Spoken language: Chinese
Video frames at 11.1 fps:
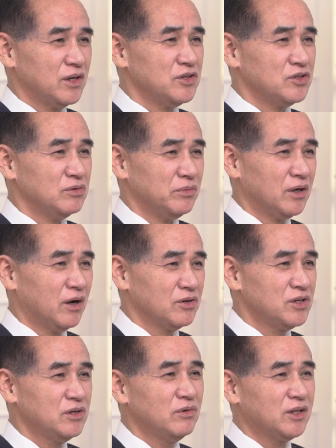人之名，而
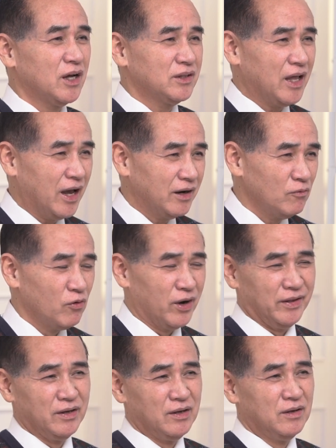是因为他贪玩。
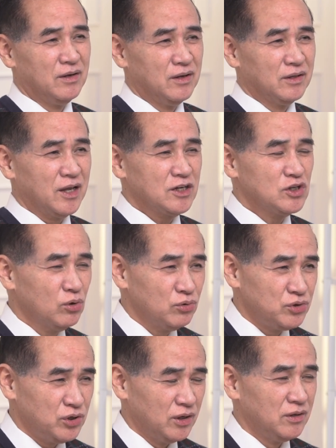他授
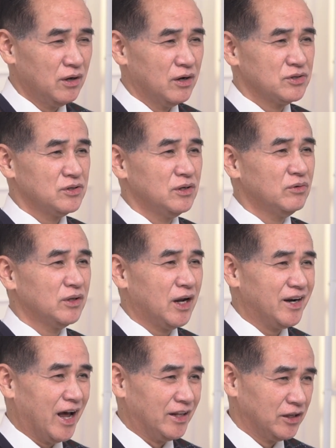权，而是因为他
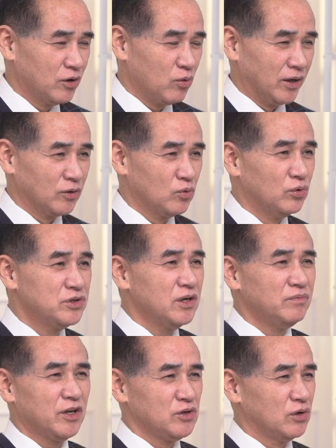懒得管国
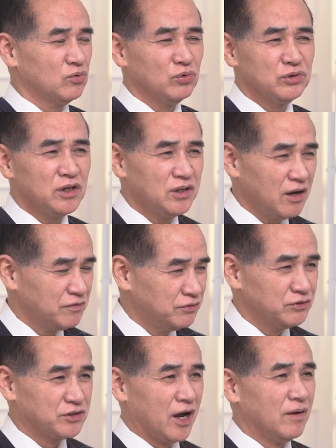政，他觉得国政太
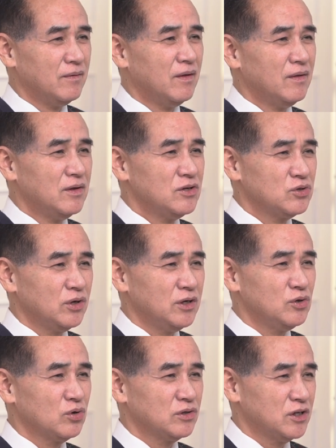复杂，所以
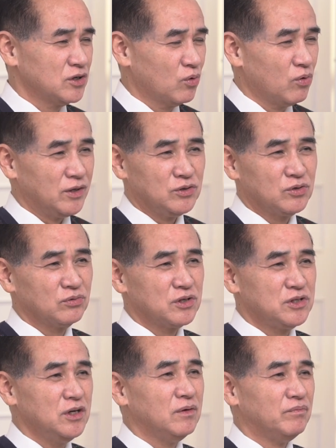你说这是管仲的
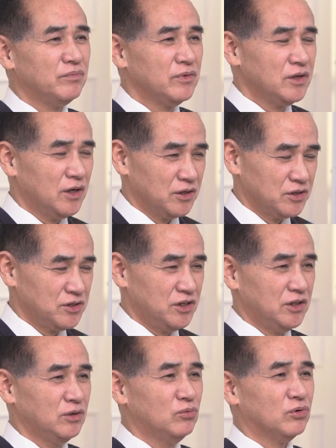信，也是
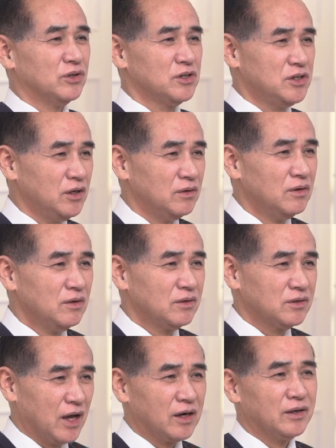齐国的信，
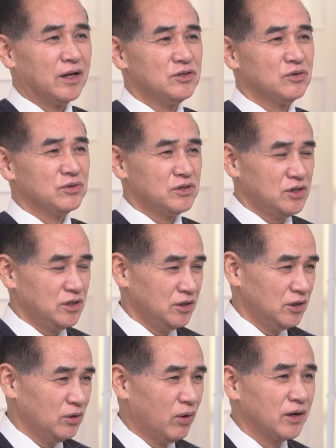当然就是
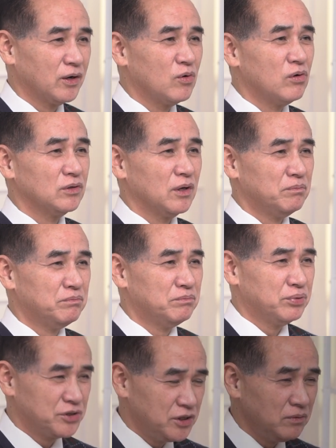齐桓公的
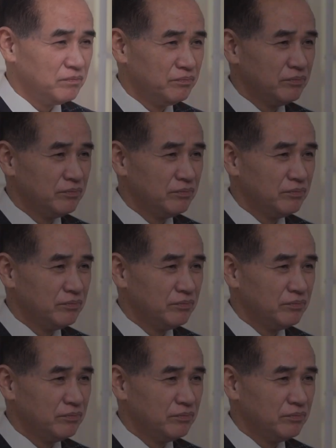不幸。